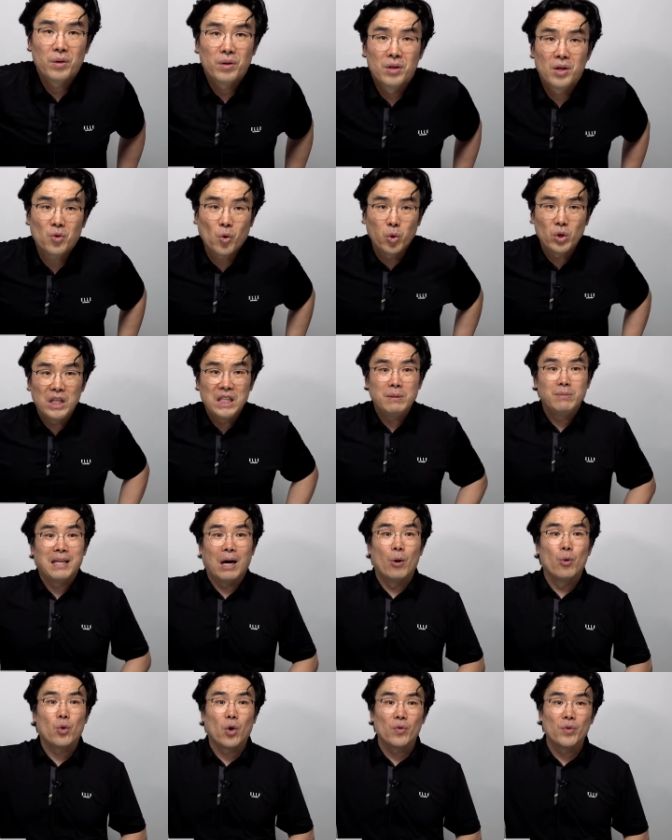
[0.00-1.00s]
곧 이 심 나올
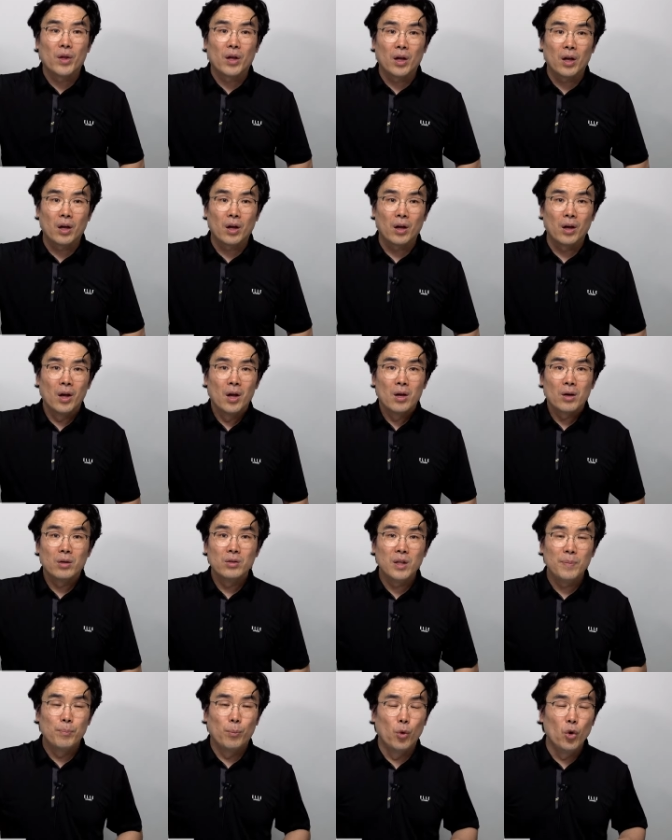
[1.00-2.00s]
건데. 근데
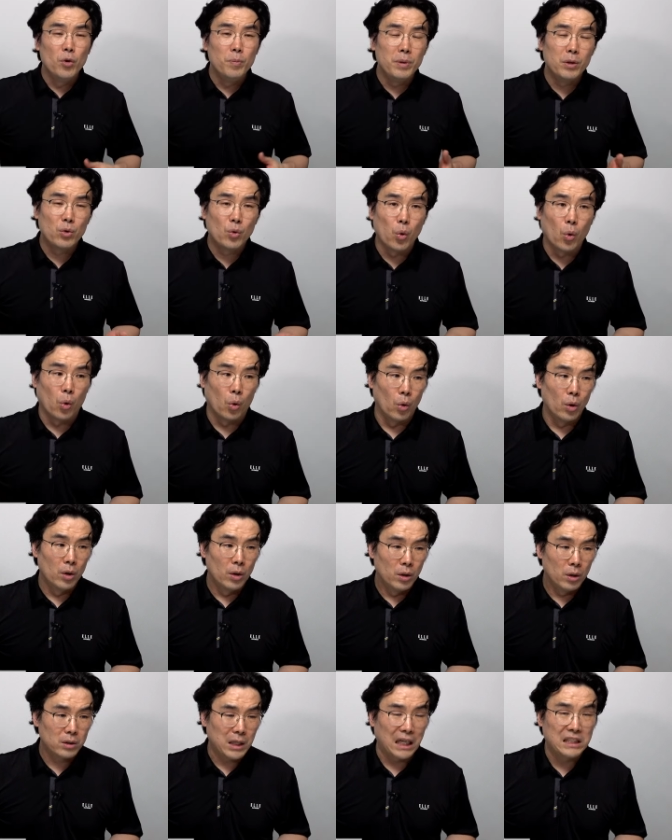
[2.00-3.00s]
뭘 믿고?
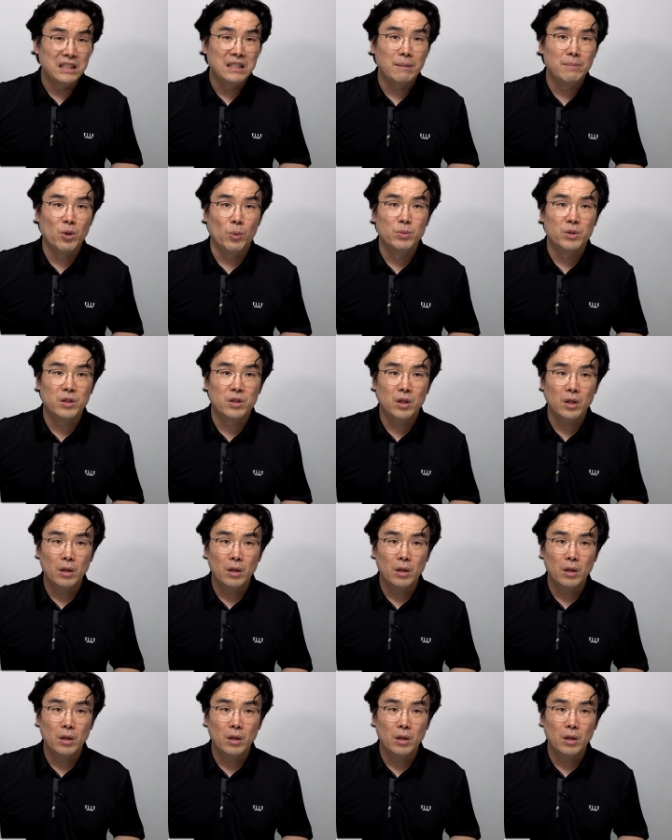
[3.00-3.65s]
자신감이 넘치지?